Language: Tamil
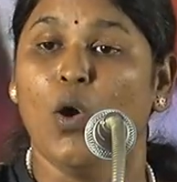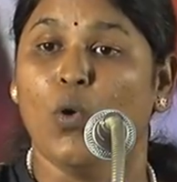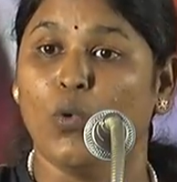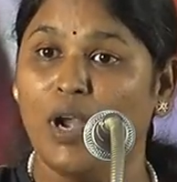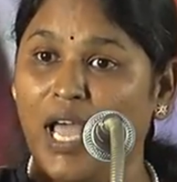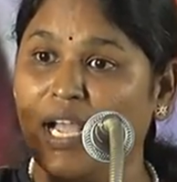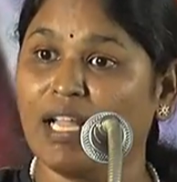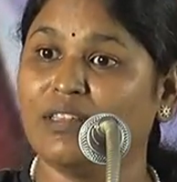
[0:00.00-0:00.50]

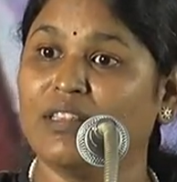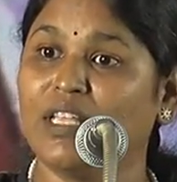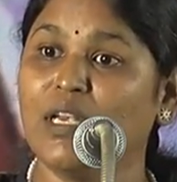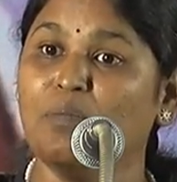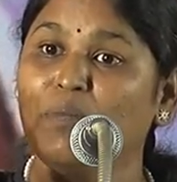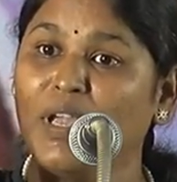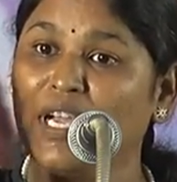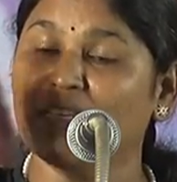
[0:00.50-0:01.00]

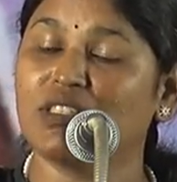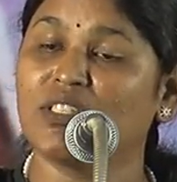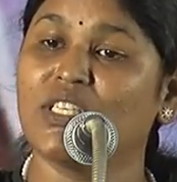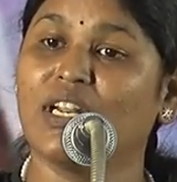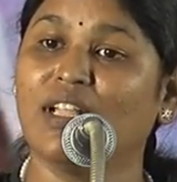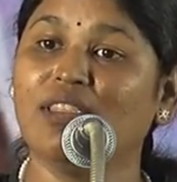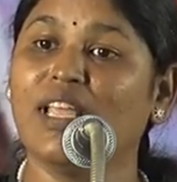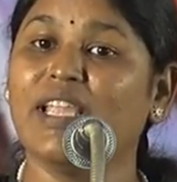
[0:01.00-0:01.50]
உலகத்தின்
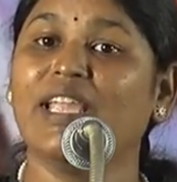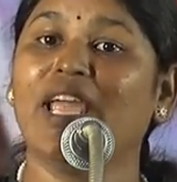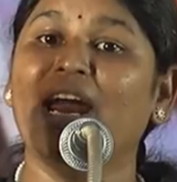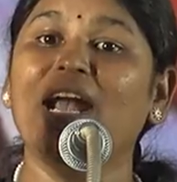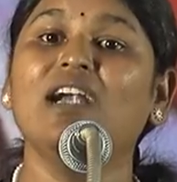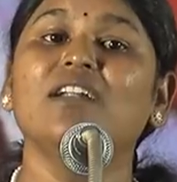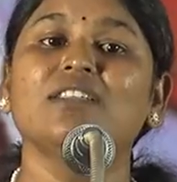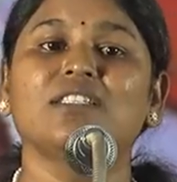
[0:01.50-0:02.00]
மிகச்சிறந்த
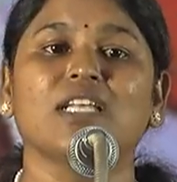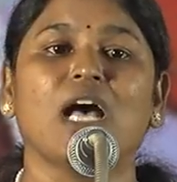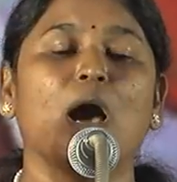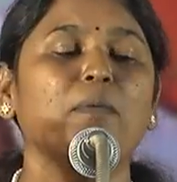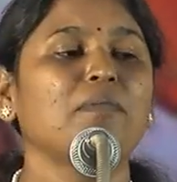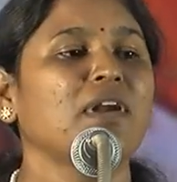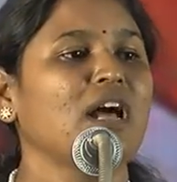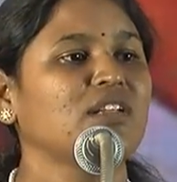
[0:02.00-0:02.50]
ஏழு
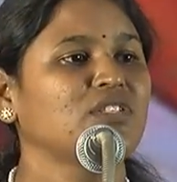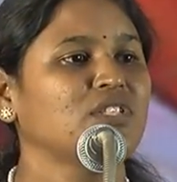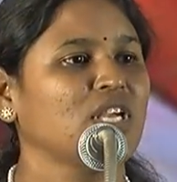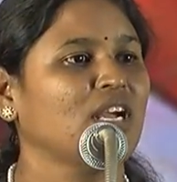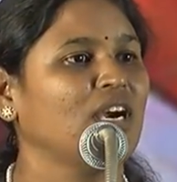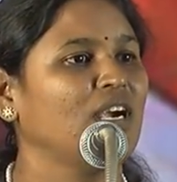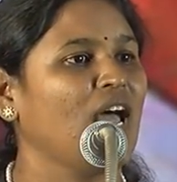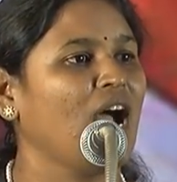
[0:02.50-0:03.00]

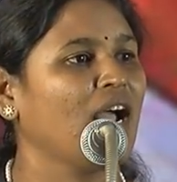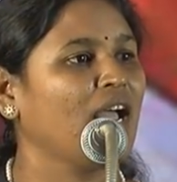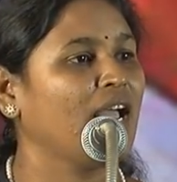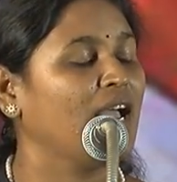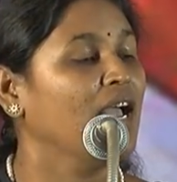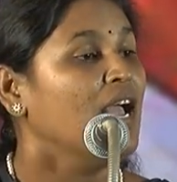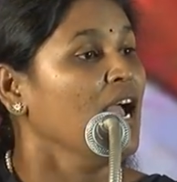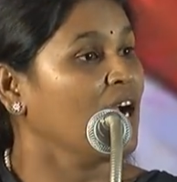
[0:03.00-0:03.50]
சாம்ராஜ்யங்களாக
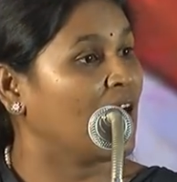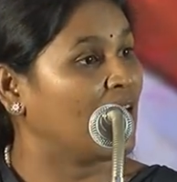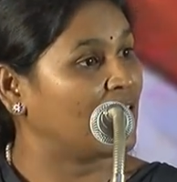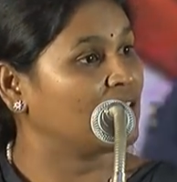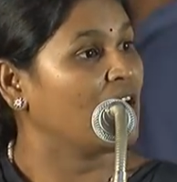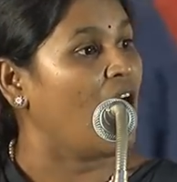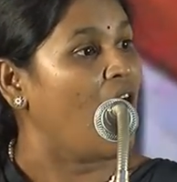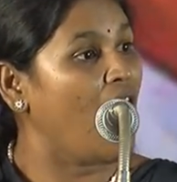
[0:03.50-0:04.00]

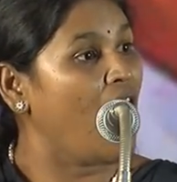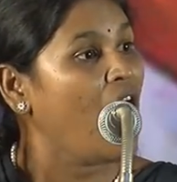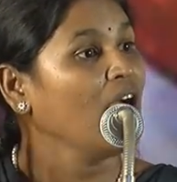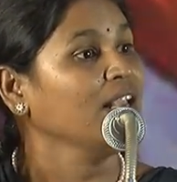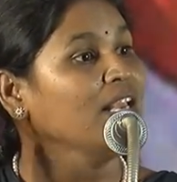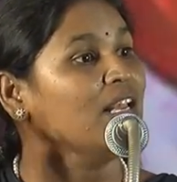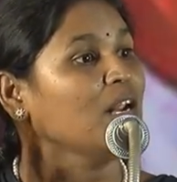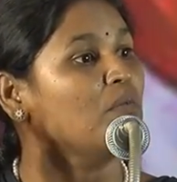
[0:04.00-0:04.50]
கடந்த
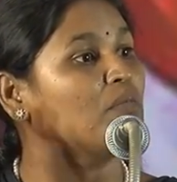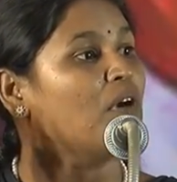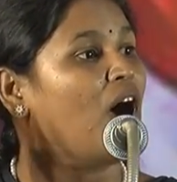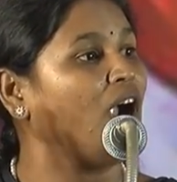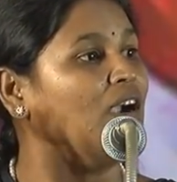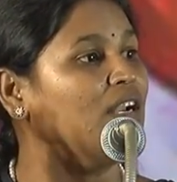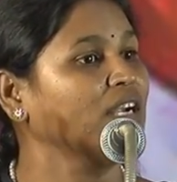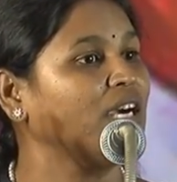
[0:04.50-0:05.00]
ஆயிரம்
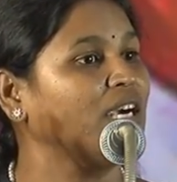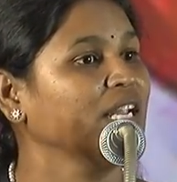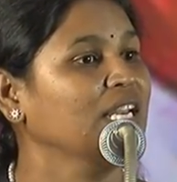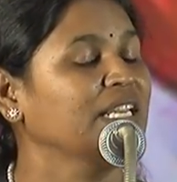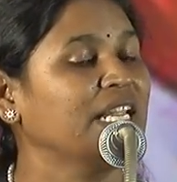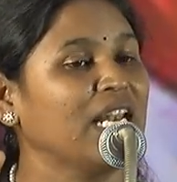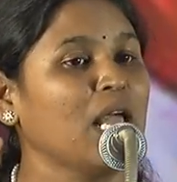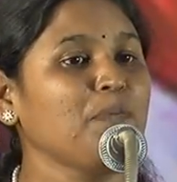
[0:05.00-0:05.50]

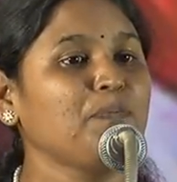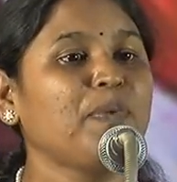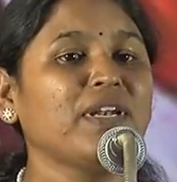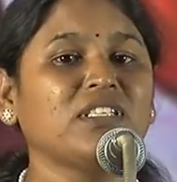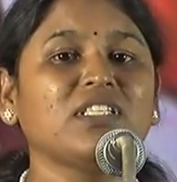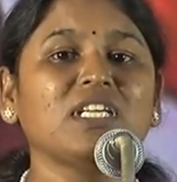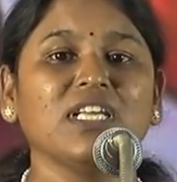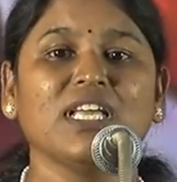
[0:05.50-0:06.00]
ஆண்டுகளில் நிலை
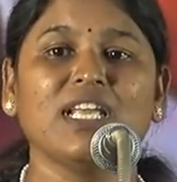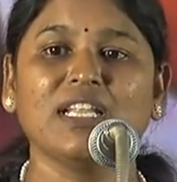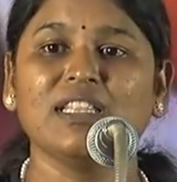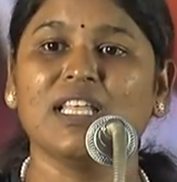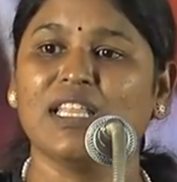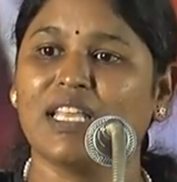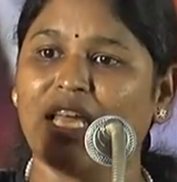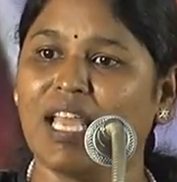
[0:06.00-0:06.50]
பெற்று
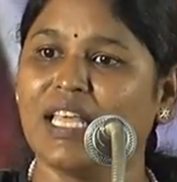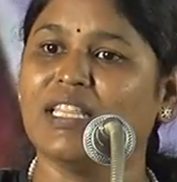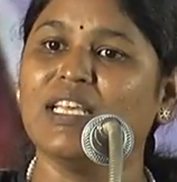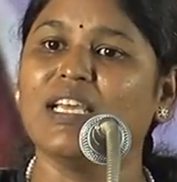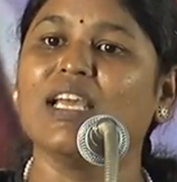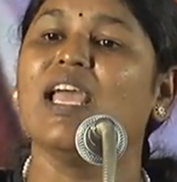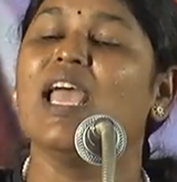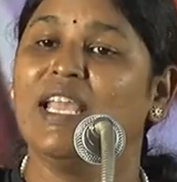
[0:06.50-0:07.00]
இருந்தது
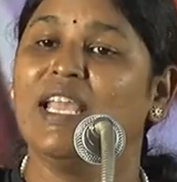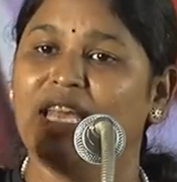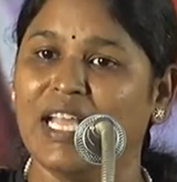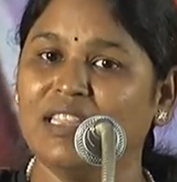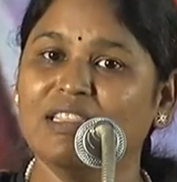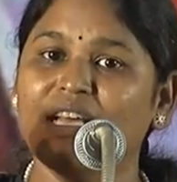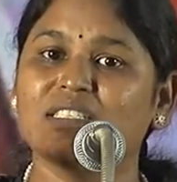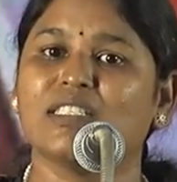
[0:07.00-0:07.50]
எது
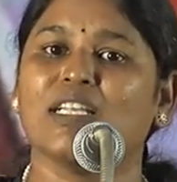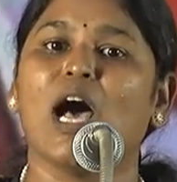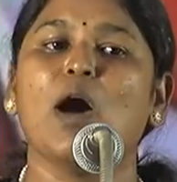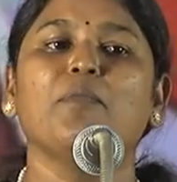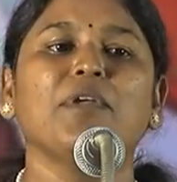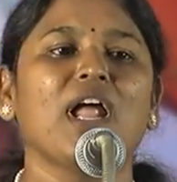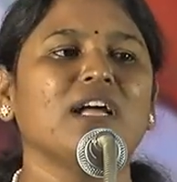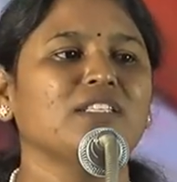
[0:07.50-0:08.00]
எந்த
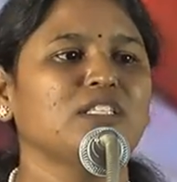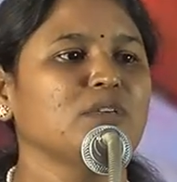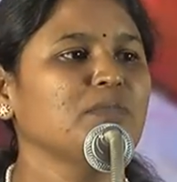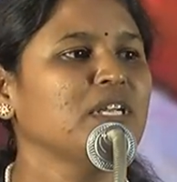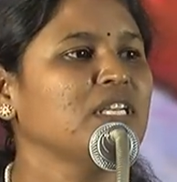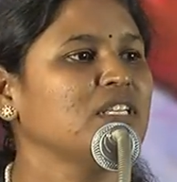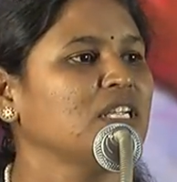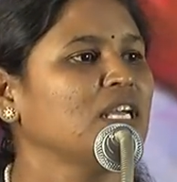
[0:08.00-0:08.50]

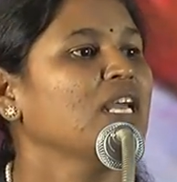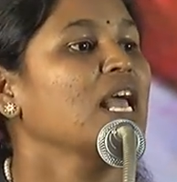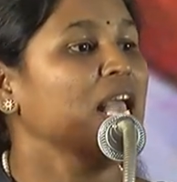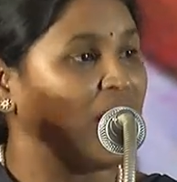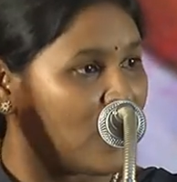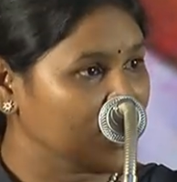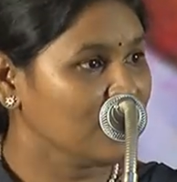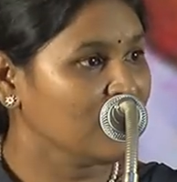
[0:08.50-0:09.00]
சாம்ராஜ்யம் என்று
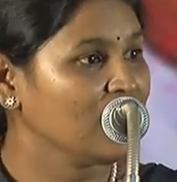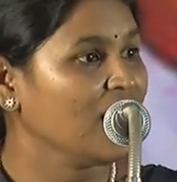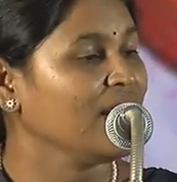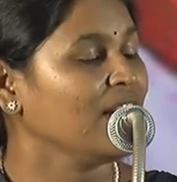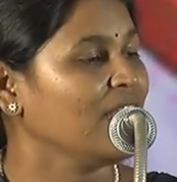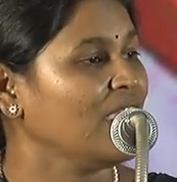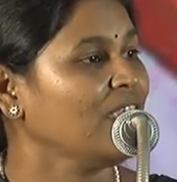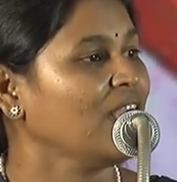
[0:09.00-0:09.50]
இந்த
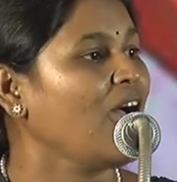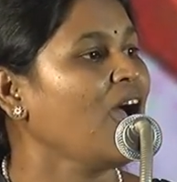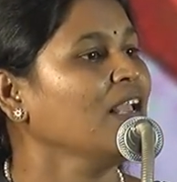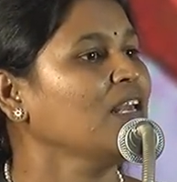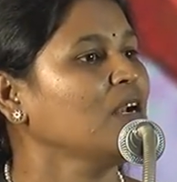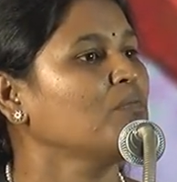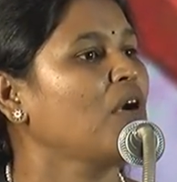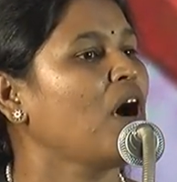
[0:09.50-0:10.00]

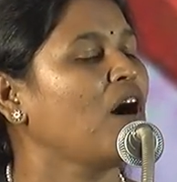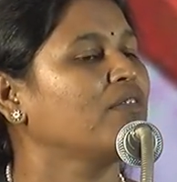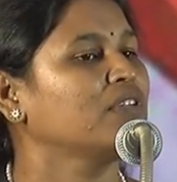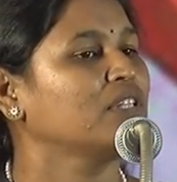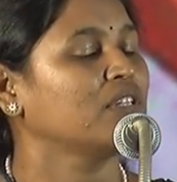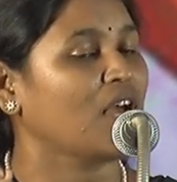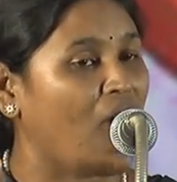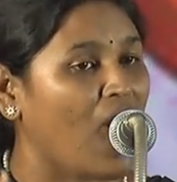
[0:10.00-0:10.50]

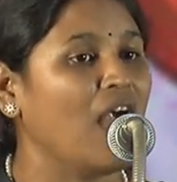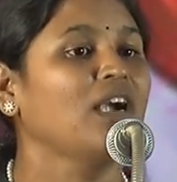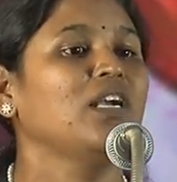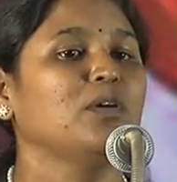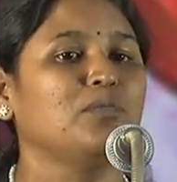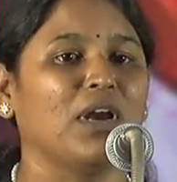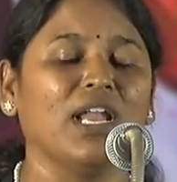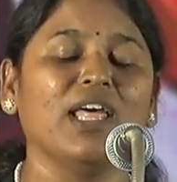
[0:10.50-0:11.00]
இரண்டாயிரமாவது
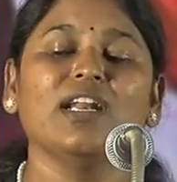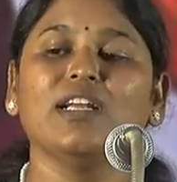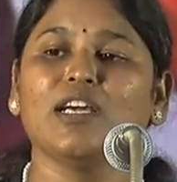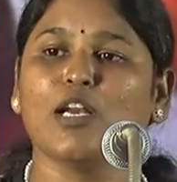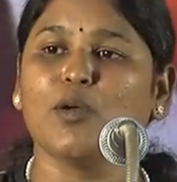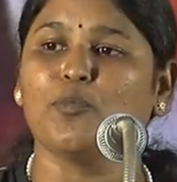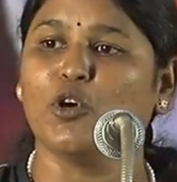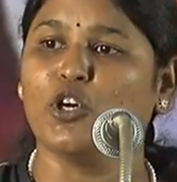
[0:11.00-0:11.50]
ஆண்டு
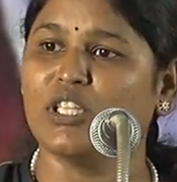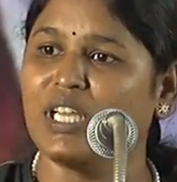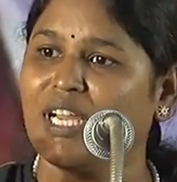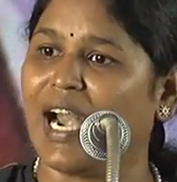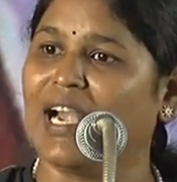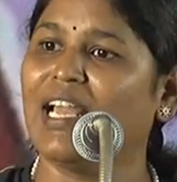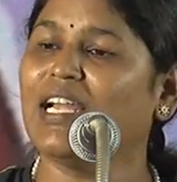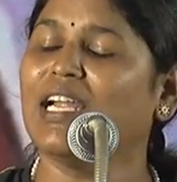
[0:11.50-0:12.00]
மலருகிற பொழுது
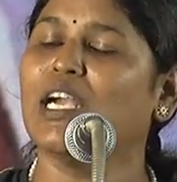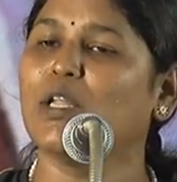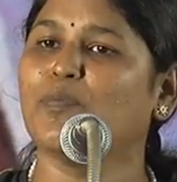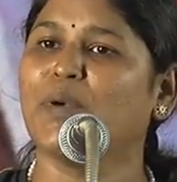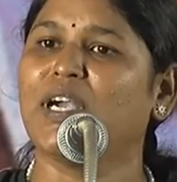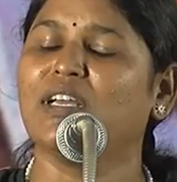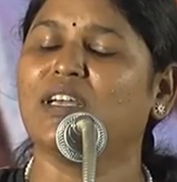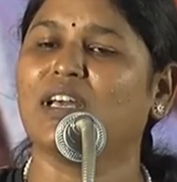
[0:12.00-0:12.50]

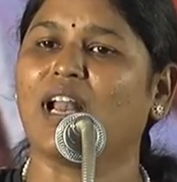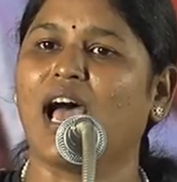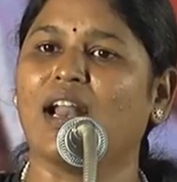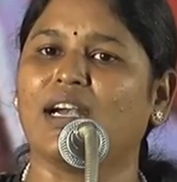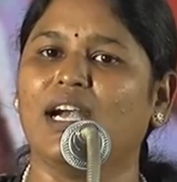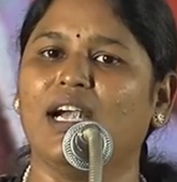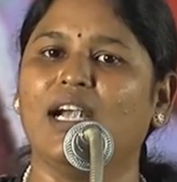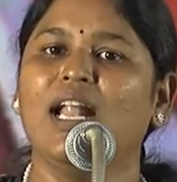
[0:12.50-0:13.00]
கணக்கெடுப்பு
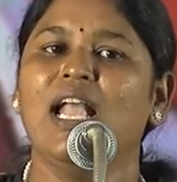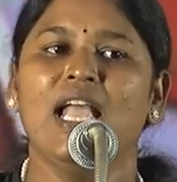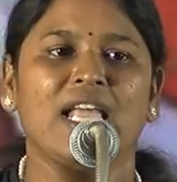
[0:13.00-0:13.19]
எடுக்கிறார்கள்